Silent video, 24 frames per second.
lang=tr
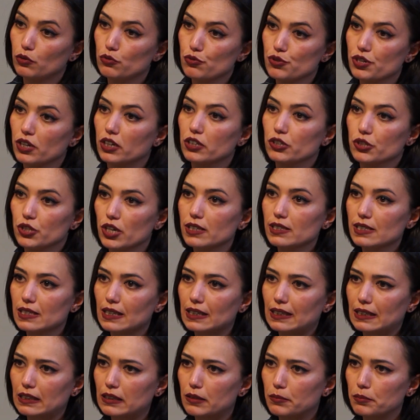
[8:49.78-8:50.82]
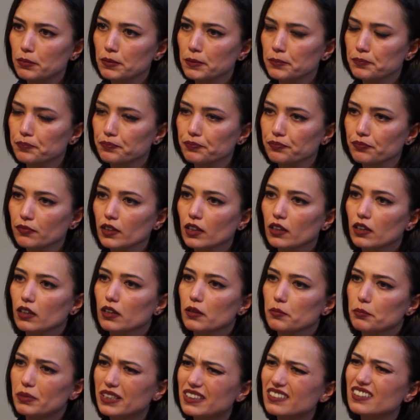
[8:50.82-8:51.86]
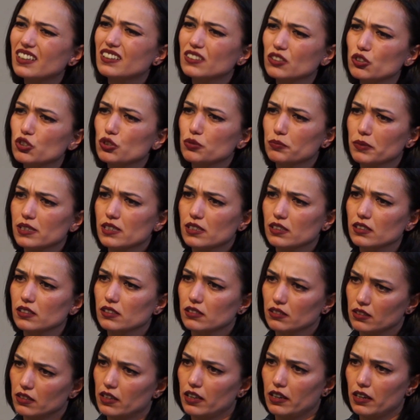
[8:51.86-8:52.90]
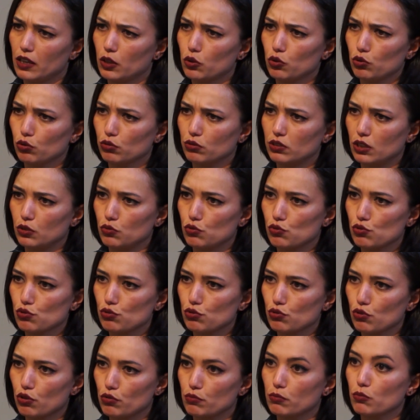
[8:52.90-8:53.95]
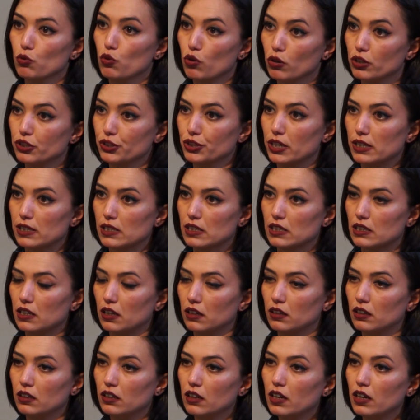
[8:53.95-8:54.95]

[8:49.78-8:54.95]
önce ajansa gidip bir tanışması gerekiyor diye düşünüyorum o ajansla.